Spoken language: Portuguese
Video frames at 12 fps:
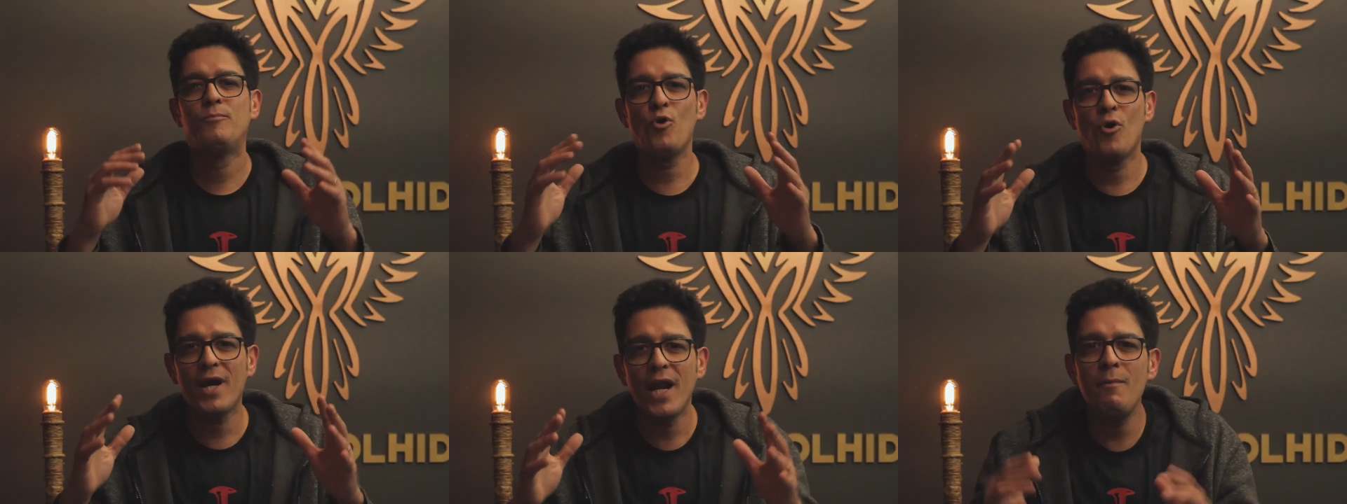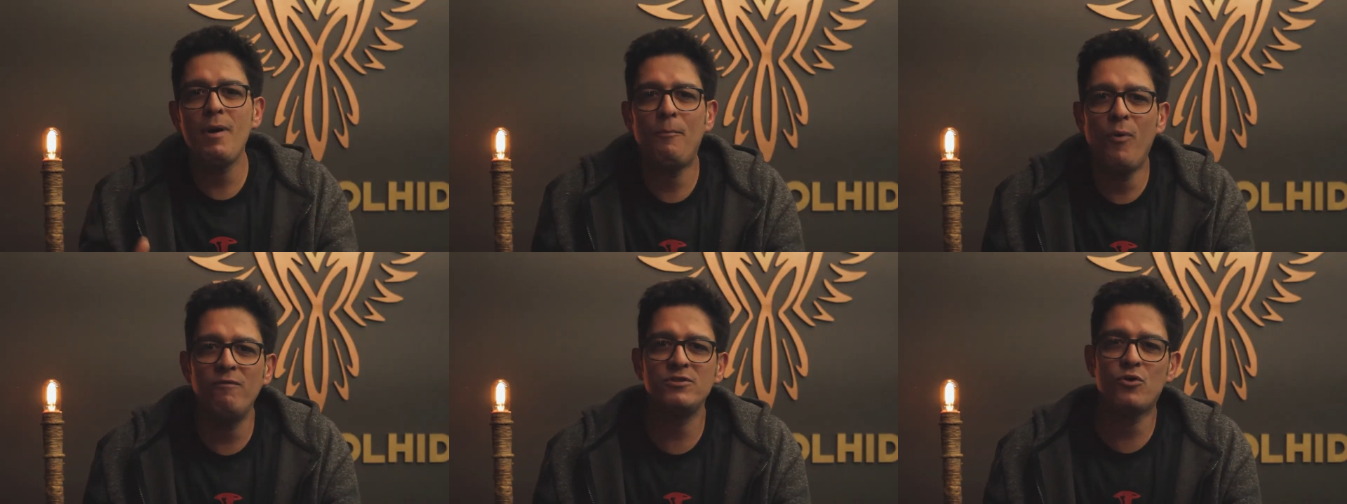
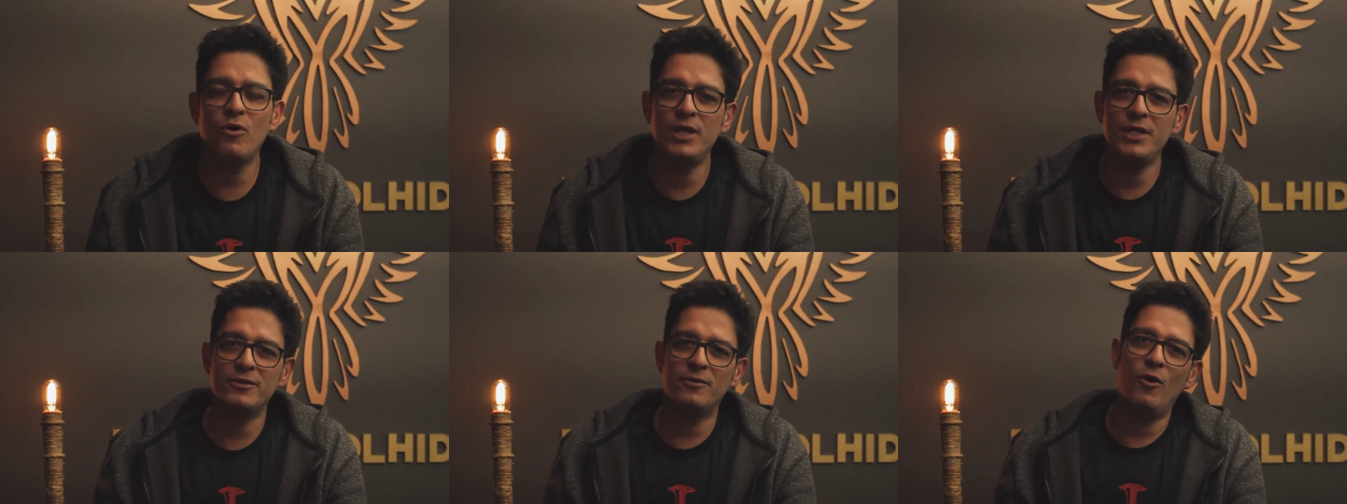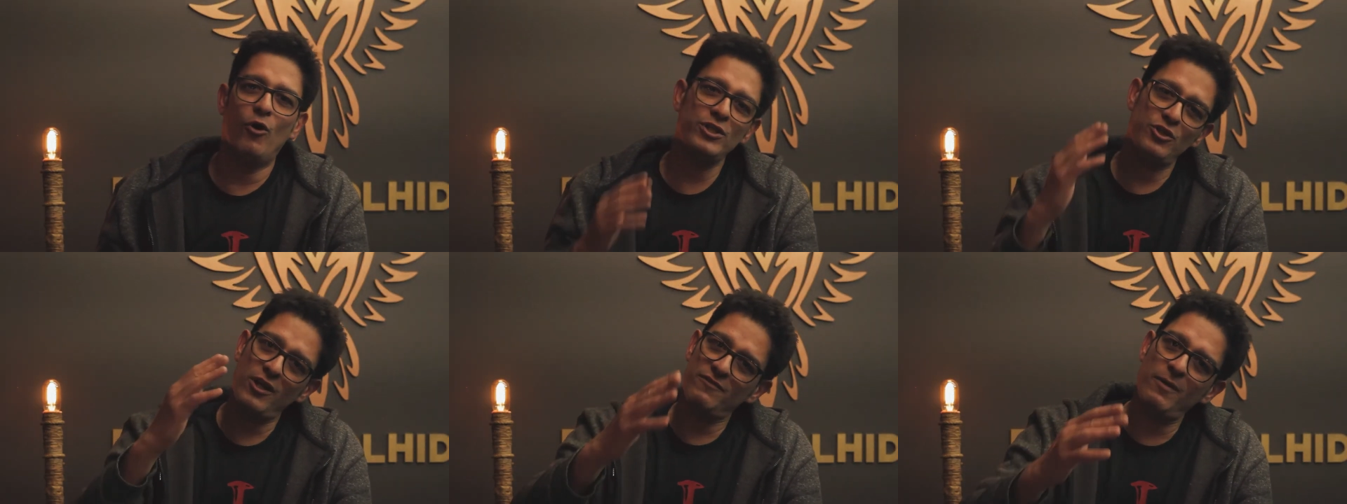Programa Povo Escolhido,
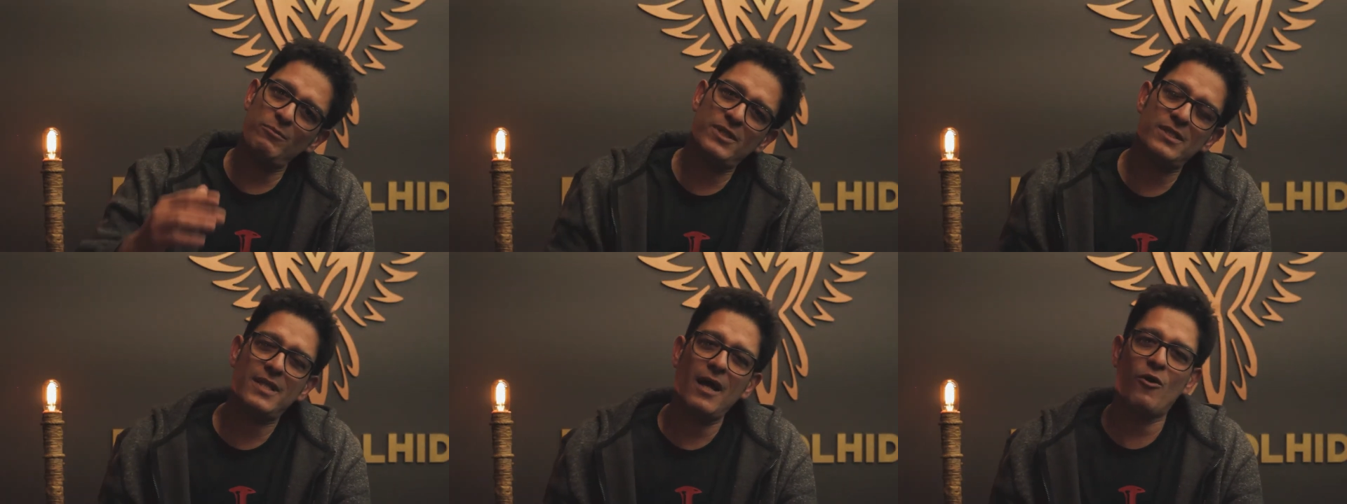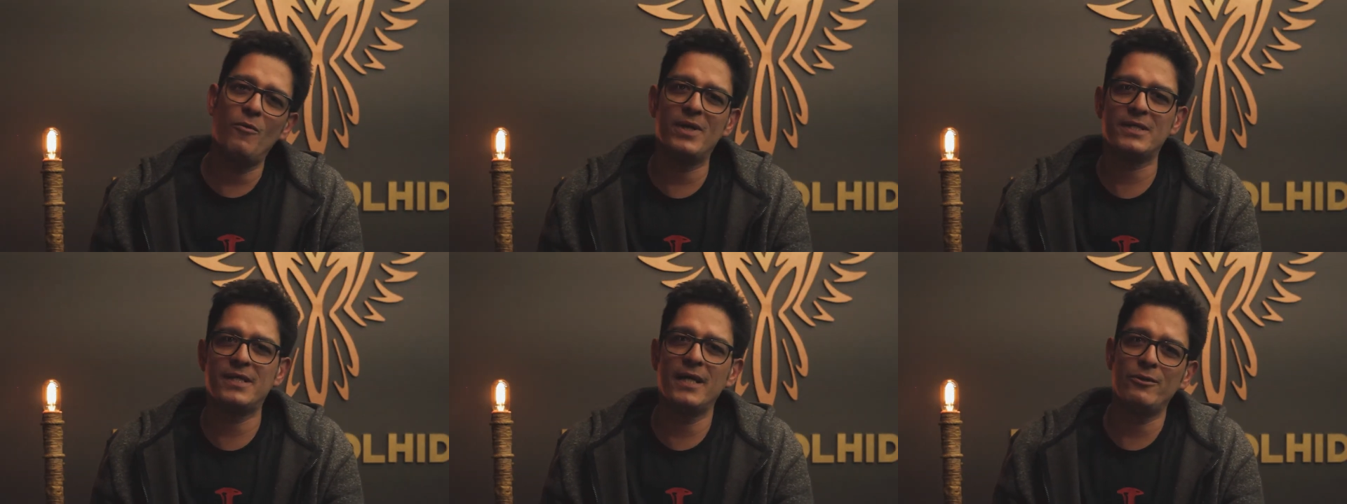onde nós vamos estar
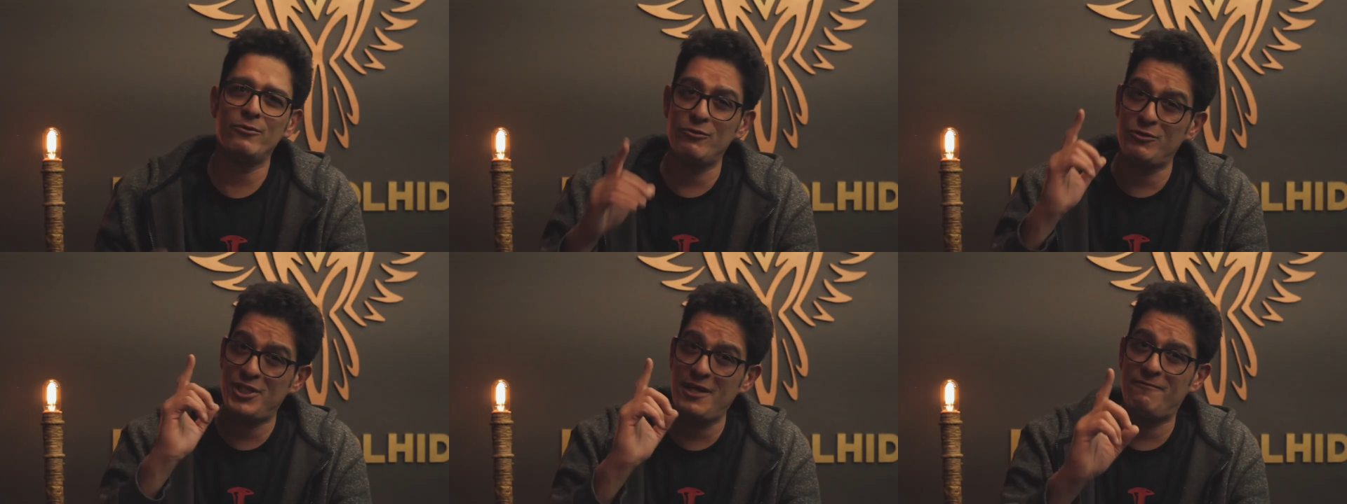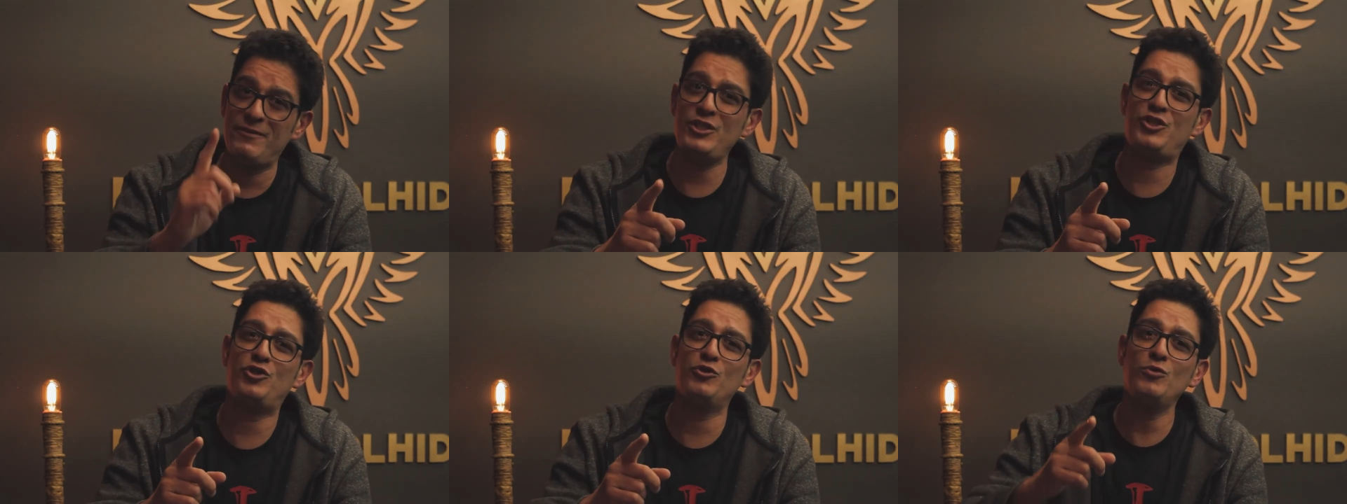começando no dia
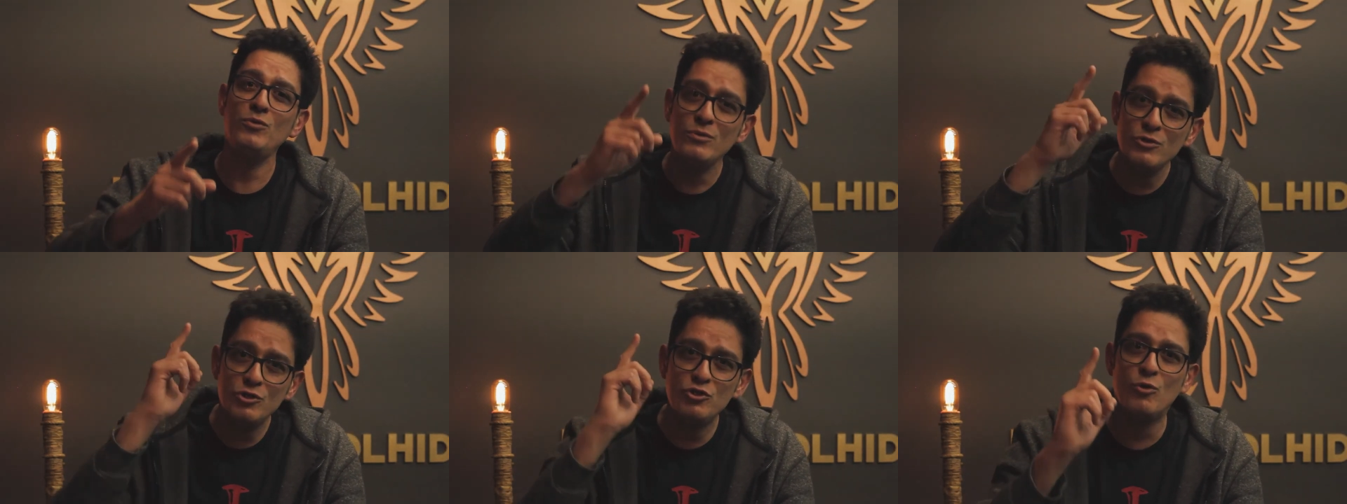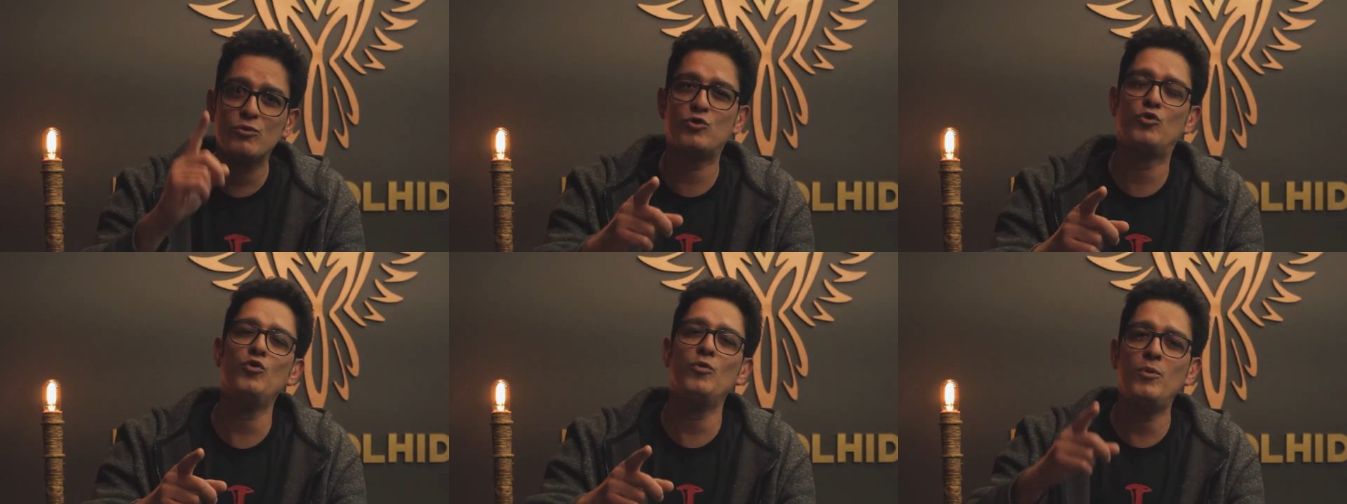21 de
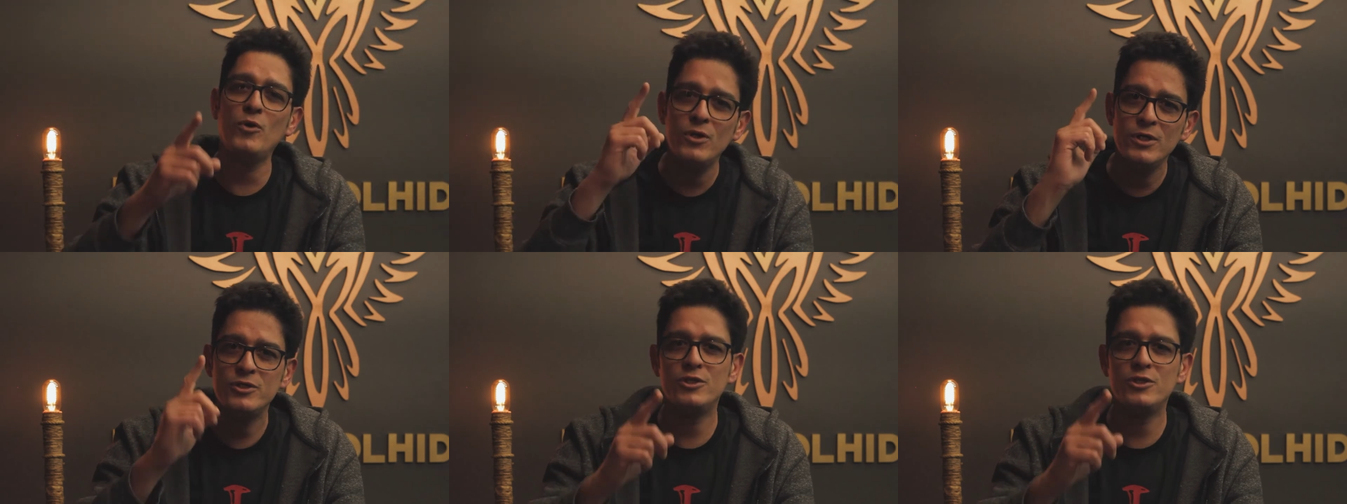outubro